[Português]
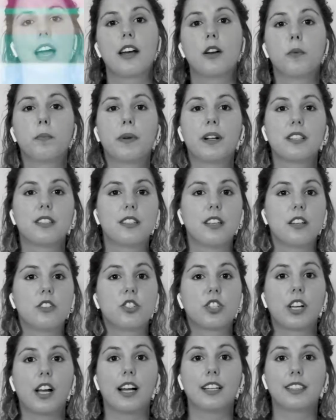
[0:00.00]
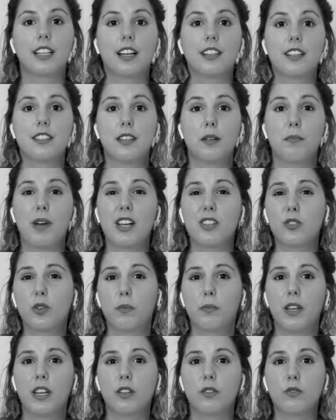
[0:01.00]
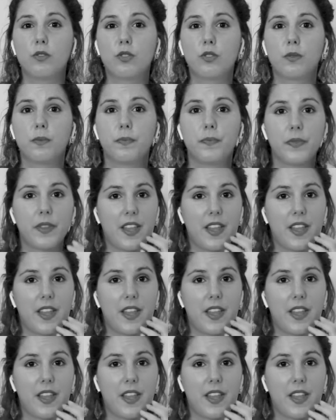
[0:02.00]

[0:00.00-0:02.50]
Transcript: que eram para ser descartadas em mais ou menos